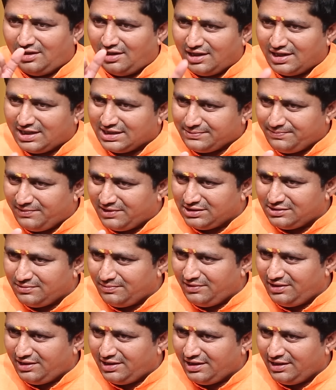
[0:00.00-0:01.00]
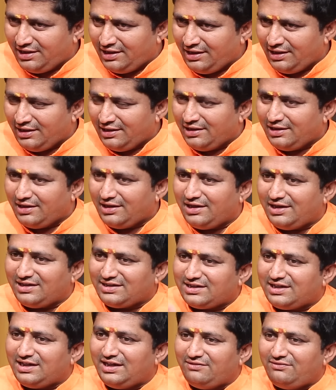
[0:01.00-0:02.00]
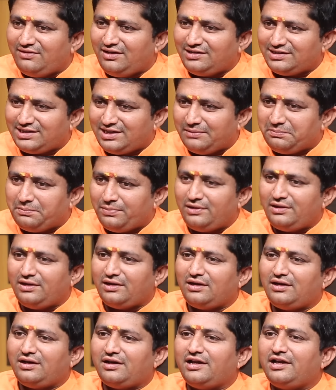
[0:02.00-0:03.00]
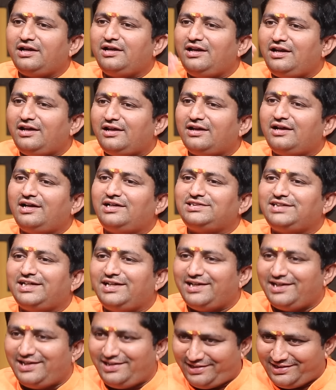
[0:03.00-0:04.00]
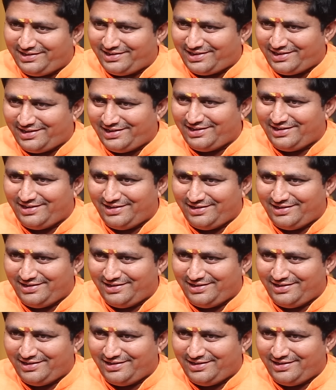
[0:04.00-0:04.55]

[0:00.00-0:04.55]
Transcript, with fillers: ఆ రెస్పాన్సిబిలిటీని నెక్స్ట్ లెవెల్ స్టెప్ రెగ్యులర్గా చేయగలిగింది